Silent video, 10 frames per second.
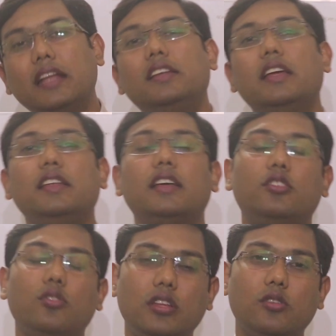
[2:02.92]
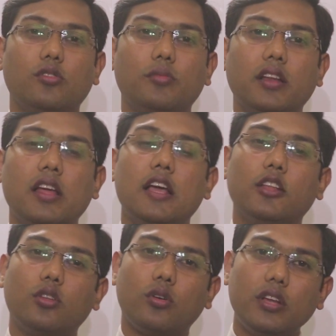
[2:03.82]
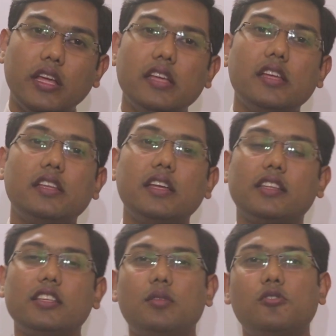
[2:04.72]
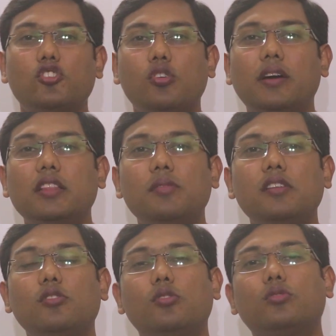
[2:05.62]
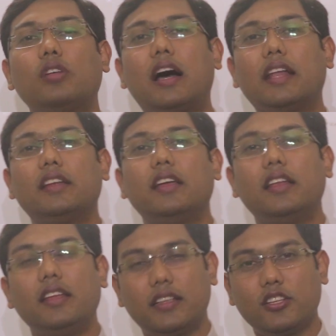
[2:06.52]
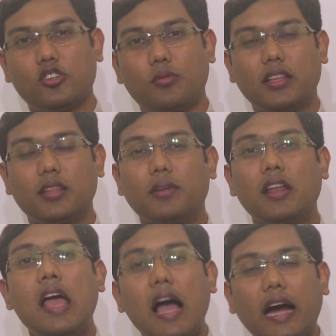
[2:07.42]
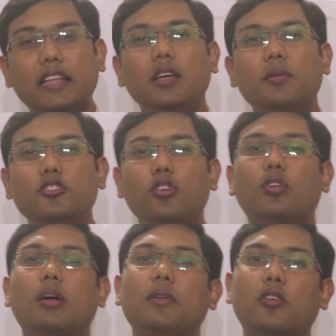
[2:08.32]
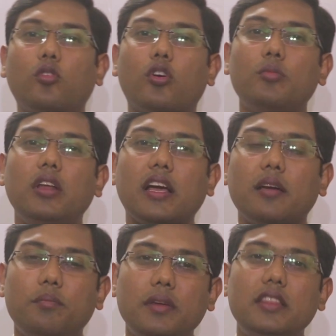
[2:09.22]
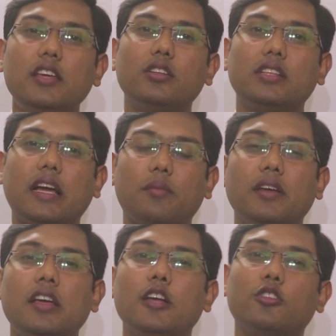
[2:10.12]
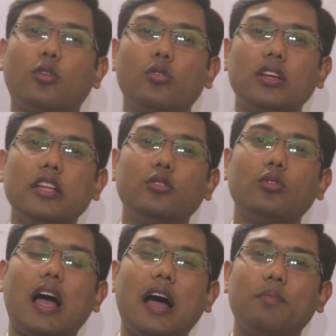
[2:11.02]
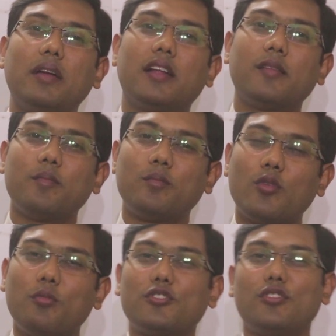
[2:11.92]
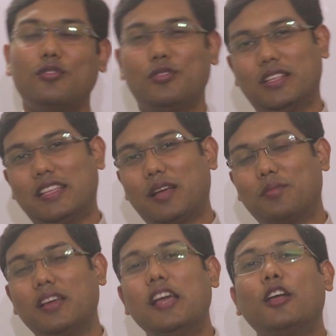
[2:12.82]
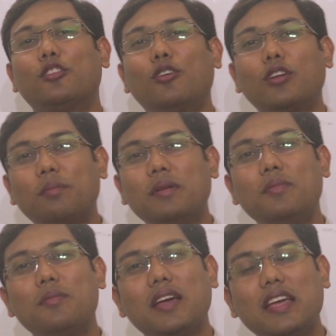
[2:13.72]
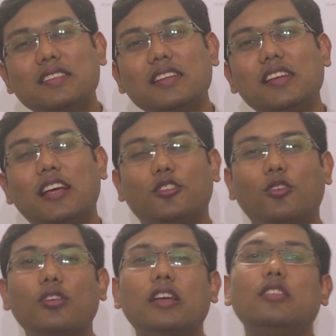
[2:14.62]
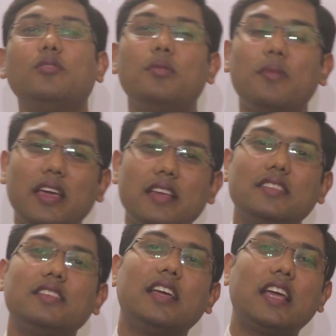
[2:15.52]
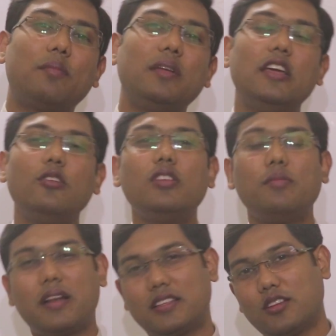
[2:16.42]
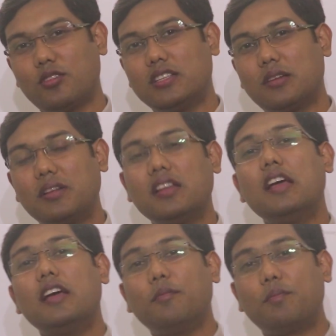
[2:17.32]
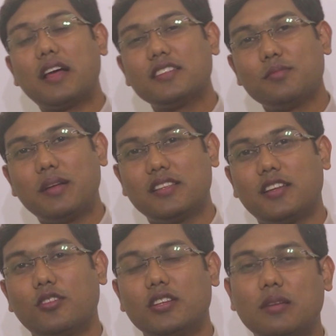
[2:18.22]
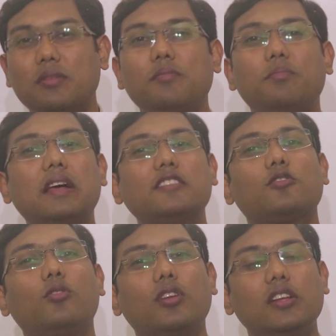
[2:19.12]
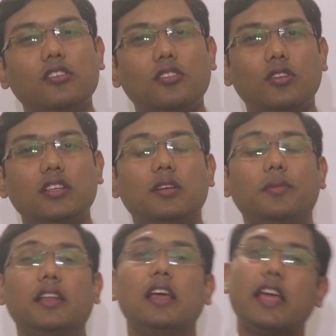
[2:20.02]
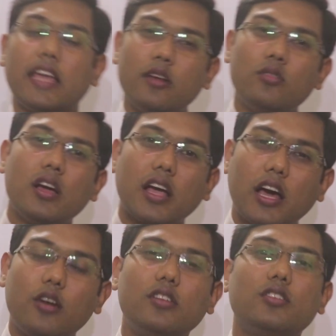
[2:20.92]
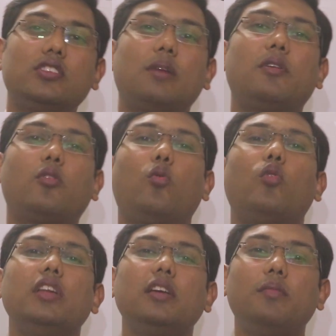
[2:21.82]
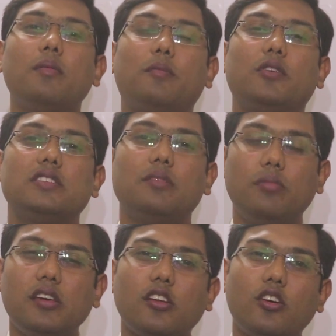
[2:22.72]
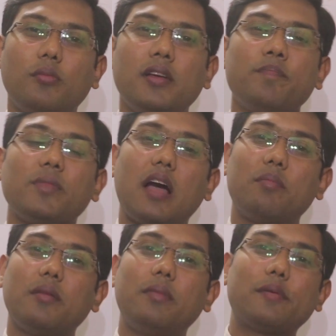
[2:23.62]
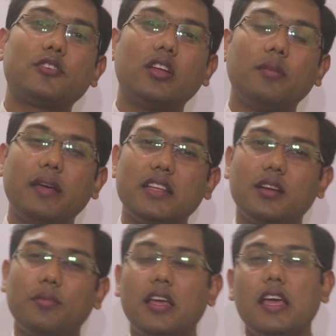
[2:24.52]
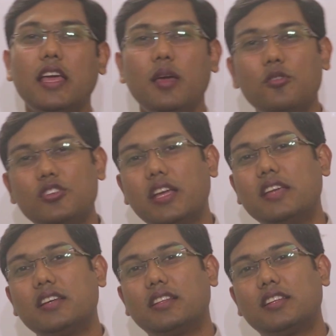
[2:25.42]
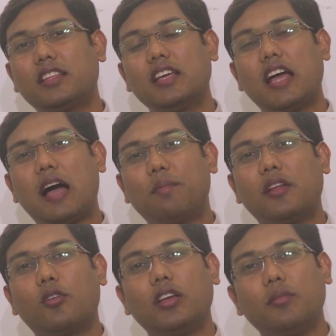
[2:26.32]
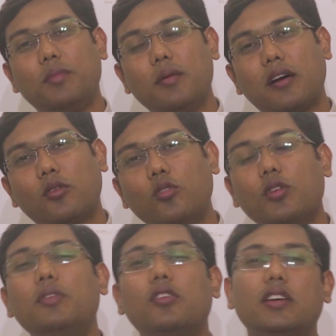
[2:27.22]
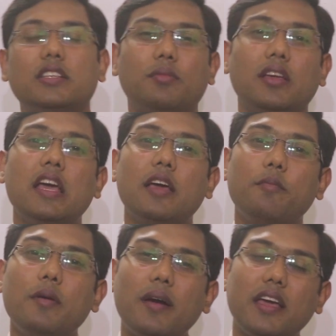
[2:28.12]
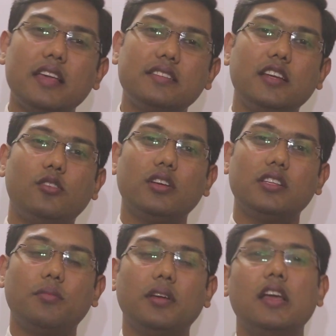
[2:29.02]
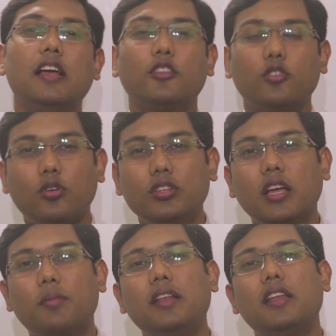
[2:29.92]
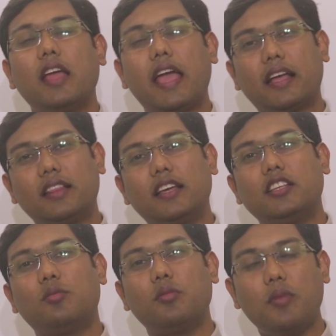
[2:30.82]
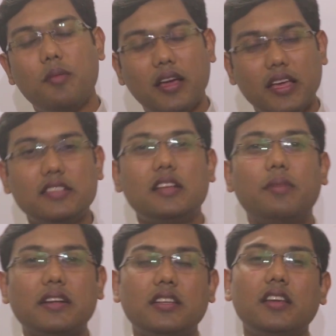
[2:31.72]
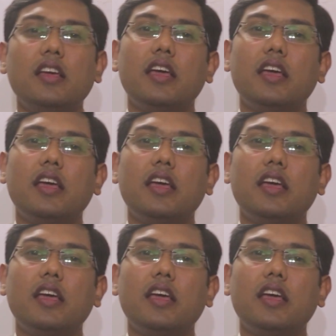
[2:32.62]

আরেকটি এরিয়া তৈরি করবেন তখন এই এরিয়াতে যেমন সময় দিবেন নতুন আরেক এরিয়াতে সময় দিবেন আর দেখবেন যখন আপনার কর্ম এলাকা বৃদ্ধি হতে থাকবে তখন কিন্তু আপনার প্রমোশনও হতে থাকবে তখন আপনি বিমা এজেন্ট না তখন কিন্তু বিমা এজেন্ট থেকে আপনি ইউনিট ম্যানেজার হয়ে যাবেন ব্রাঞ্চ ম্যানেজার হয়ে যাবেন ব্রাঞ্চ কোঅর্ডিনেটর হয়ে যাবেন কেন কারণ হচ্ছে আপনার অনেক বিমা পলিসি বিক্রয় হবে আপনার ব্যবসা অনেক বেড়ে যাবে এবং সেই সাথে সাথে আপনার অনেক বিমা কর্মী হয়ে যাবে বিমা এজেন্ট হয়ে যাবে তখন দেখবেন একদিকে যেমন বিমা এজেন্ট বাড়ছে